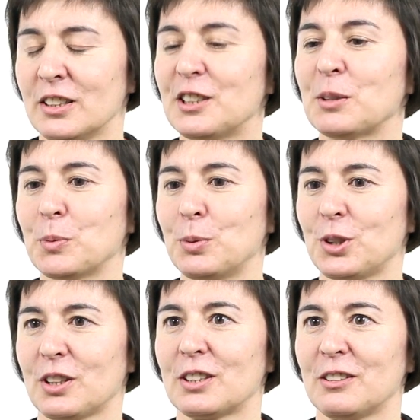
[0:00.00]
детям
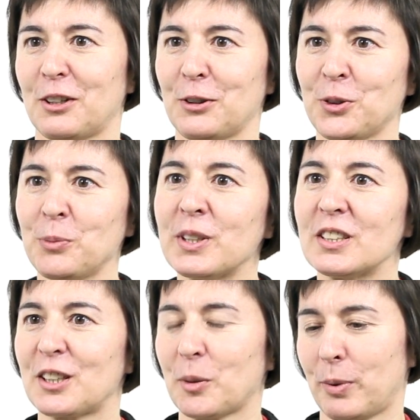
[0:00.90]
обучаться на родном
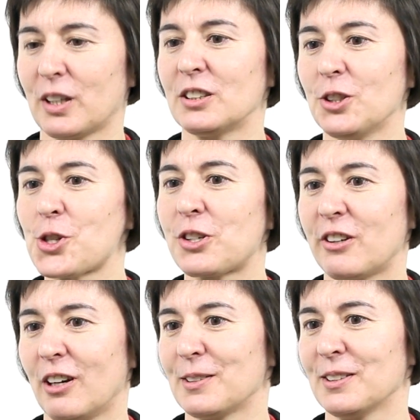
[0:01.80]
языке, практически
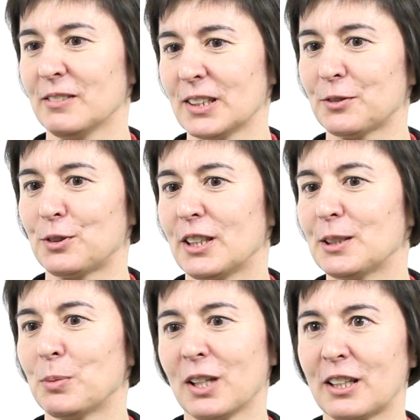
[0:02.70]
реализовать
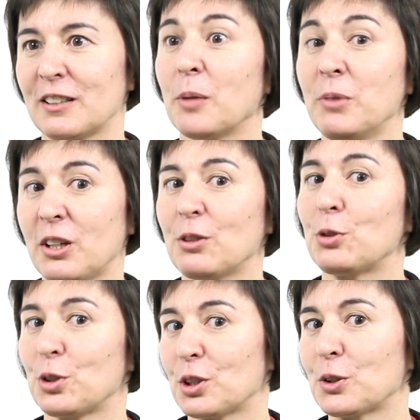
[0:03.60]
эти благие намерения
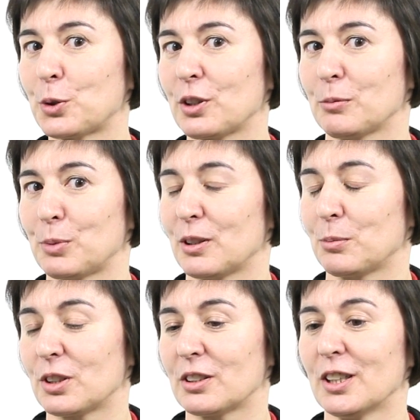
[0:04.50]
очень сложно,
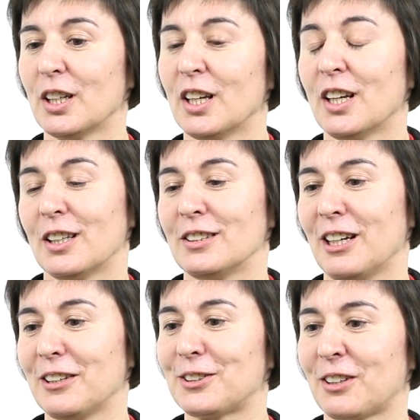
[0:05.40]
потому что
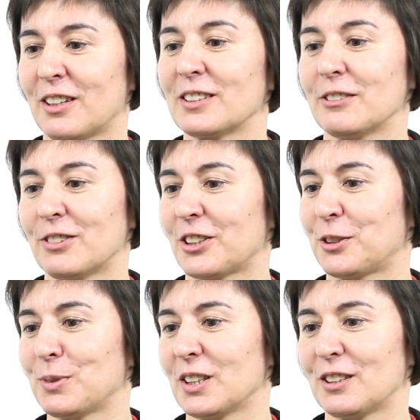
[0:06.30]
диалекты разные в
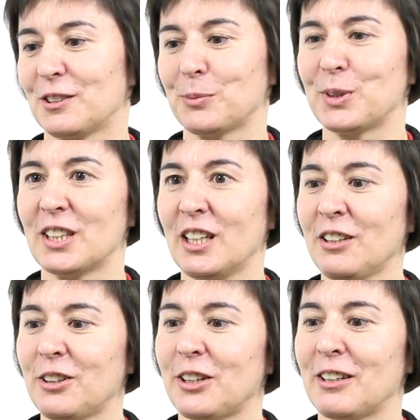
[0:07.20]
каждом соседнем
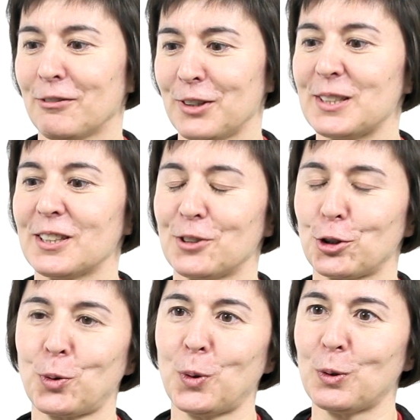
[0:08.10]
селении, и, естественно,
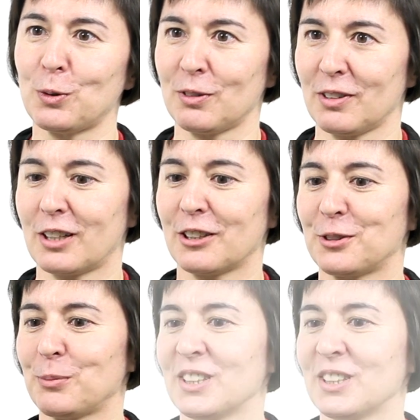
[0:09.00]
школу на каждом